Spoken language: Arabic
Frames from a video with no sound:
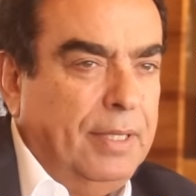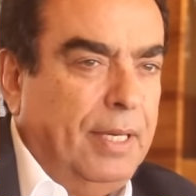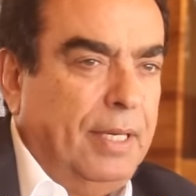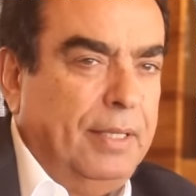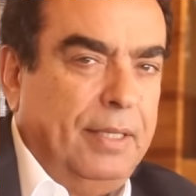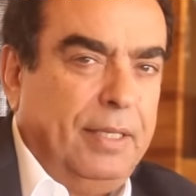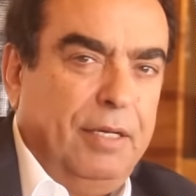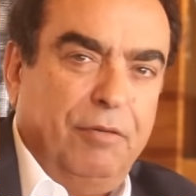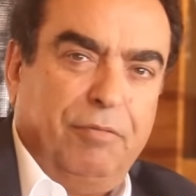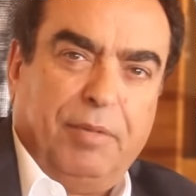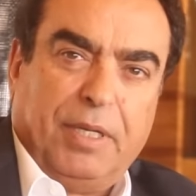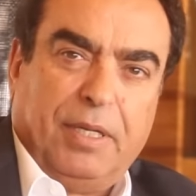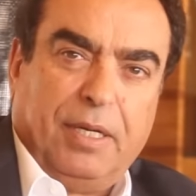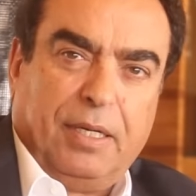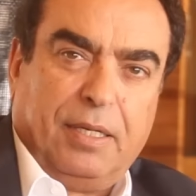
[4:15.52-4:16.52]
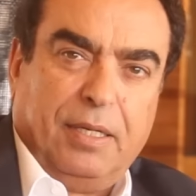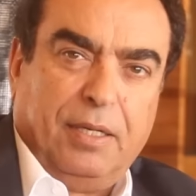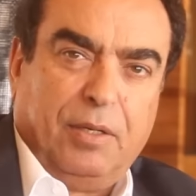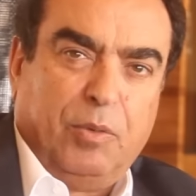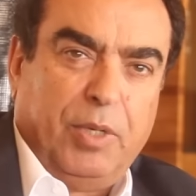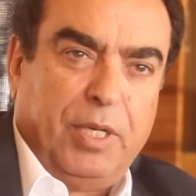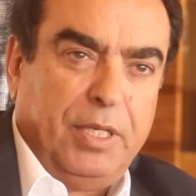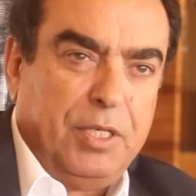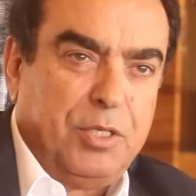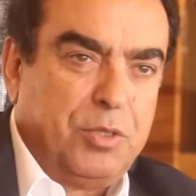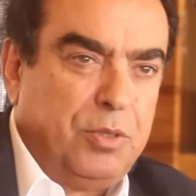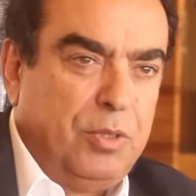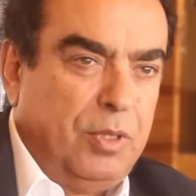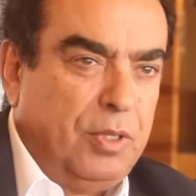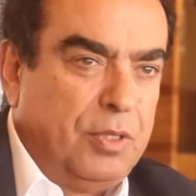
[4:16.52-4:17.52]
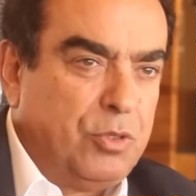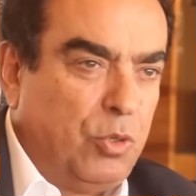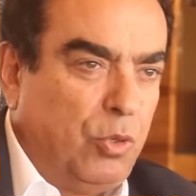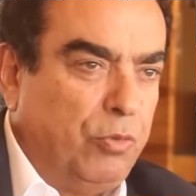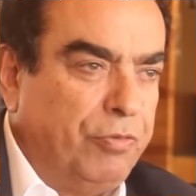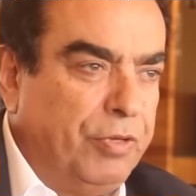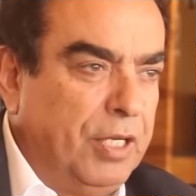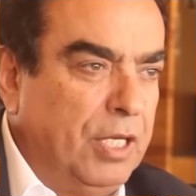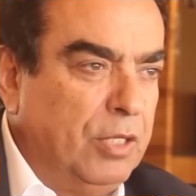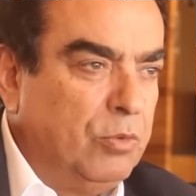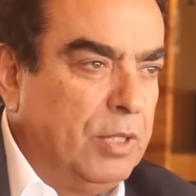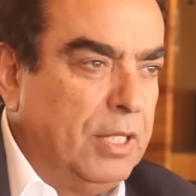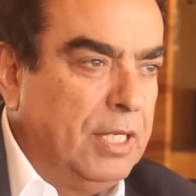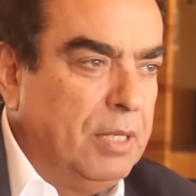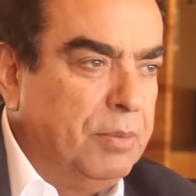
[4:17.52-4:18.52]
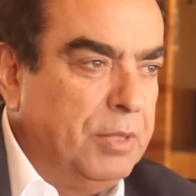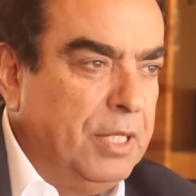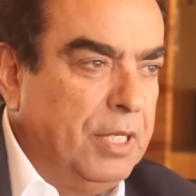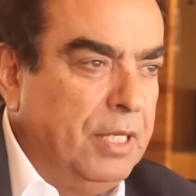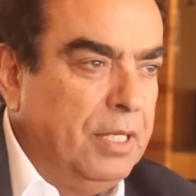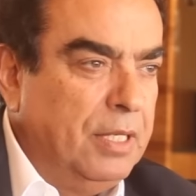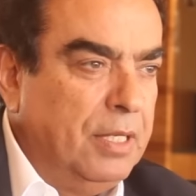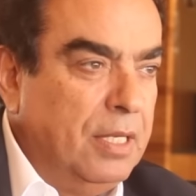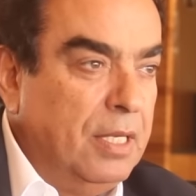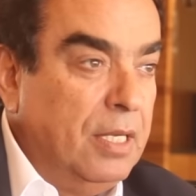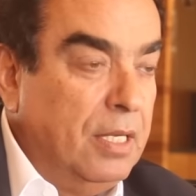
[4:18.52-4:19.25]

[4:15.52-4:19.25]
يعني كيف بدك إخواني الصحفيين والإعلاميين